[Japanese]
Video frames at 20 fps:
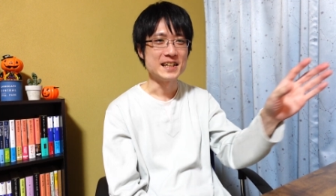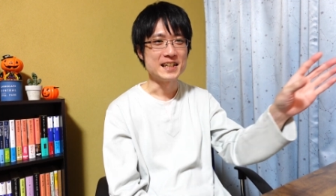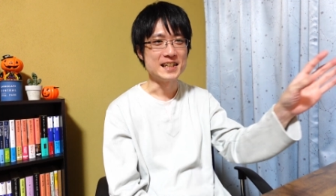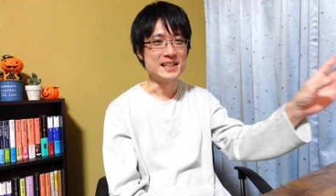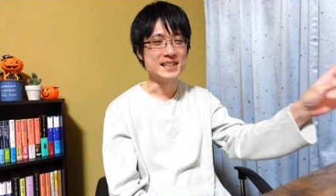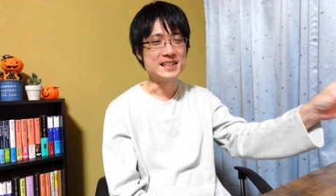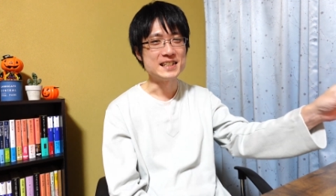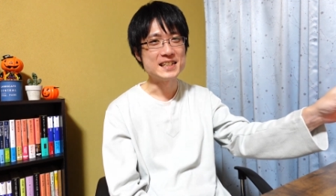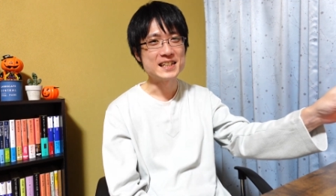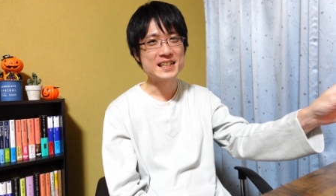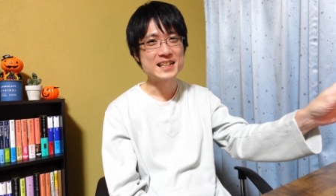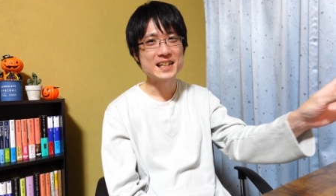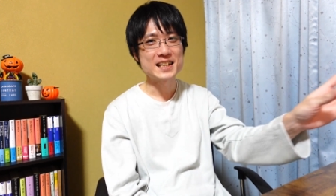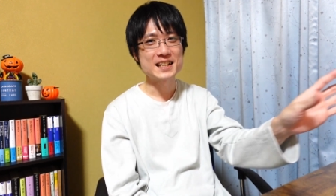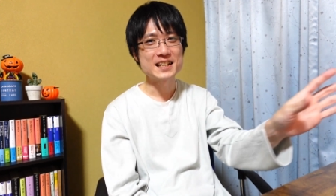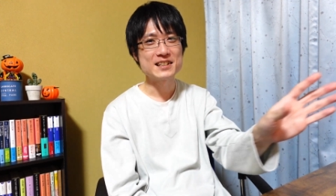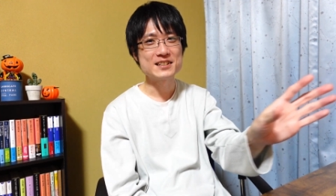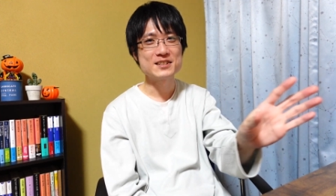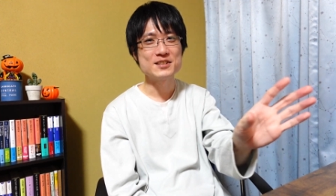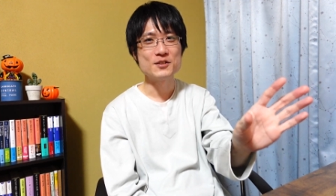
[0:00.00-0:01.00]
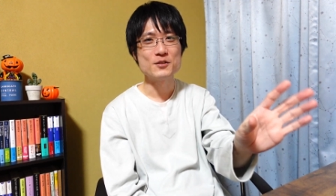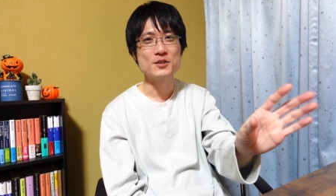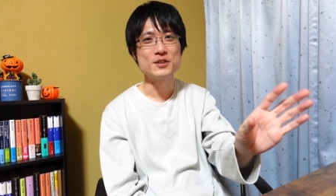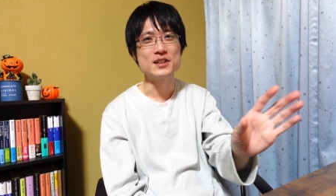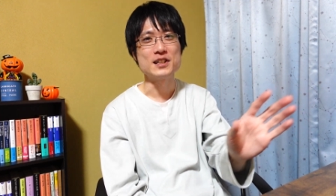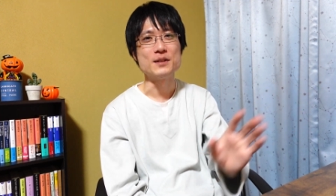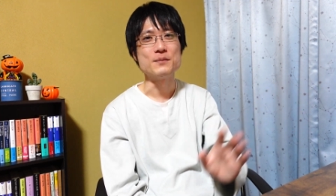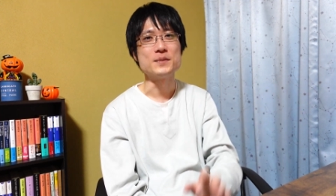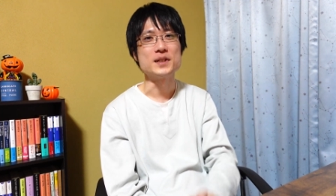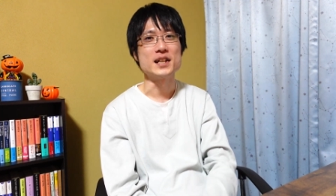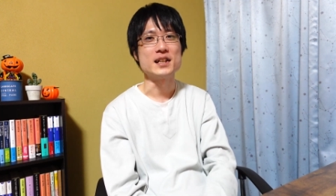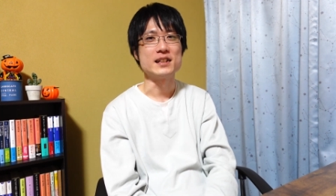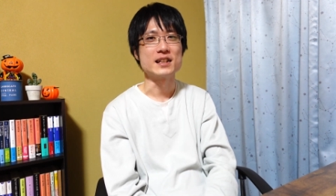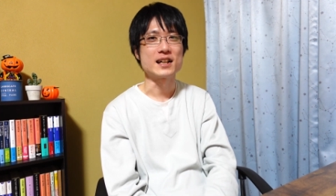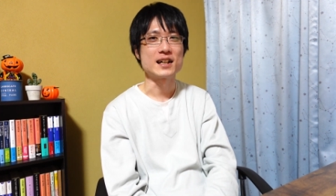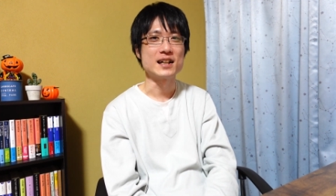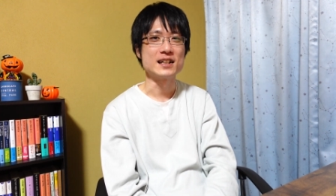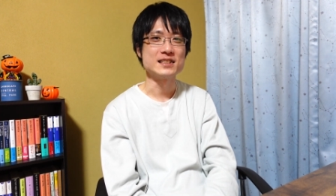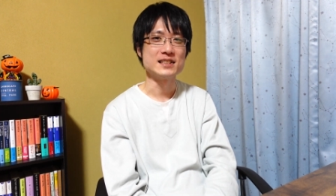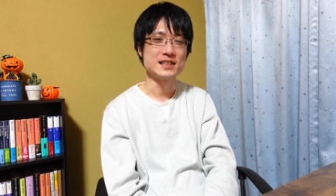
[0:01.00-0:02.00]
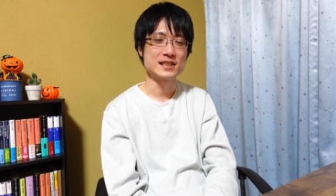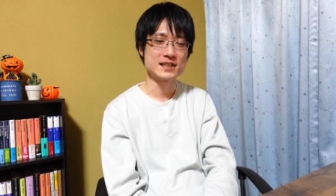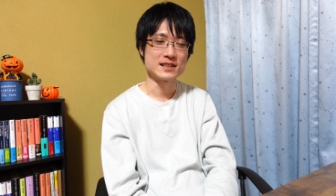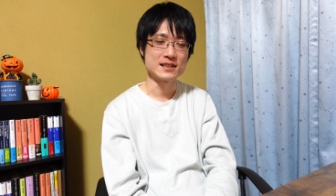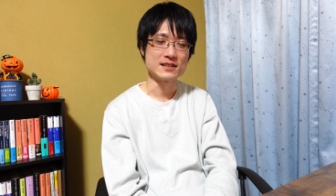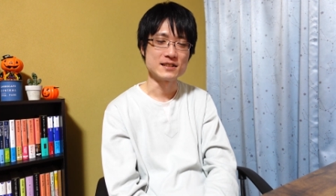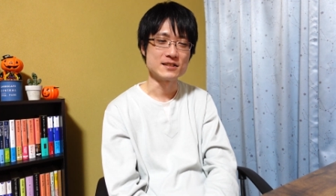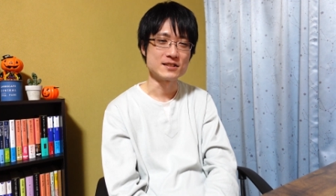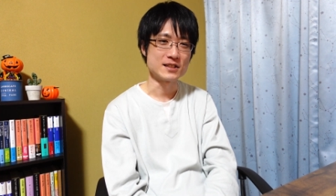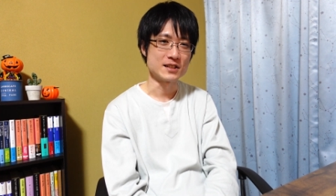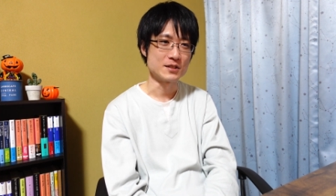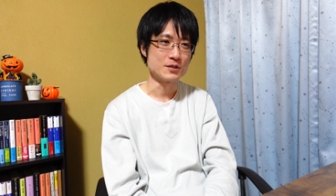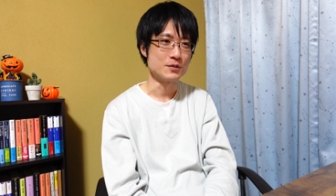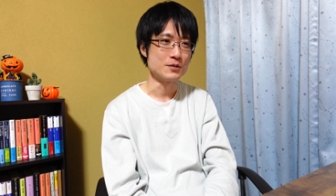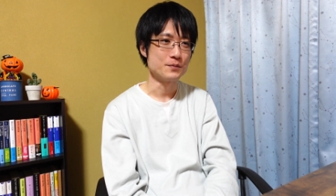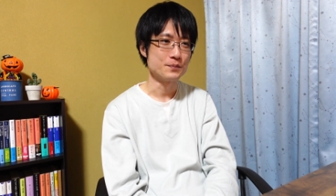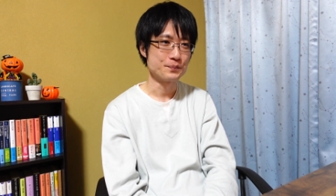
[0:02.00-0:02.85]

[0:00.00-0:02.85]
12ヶ月遅れみたいな感じだったんですけど、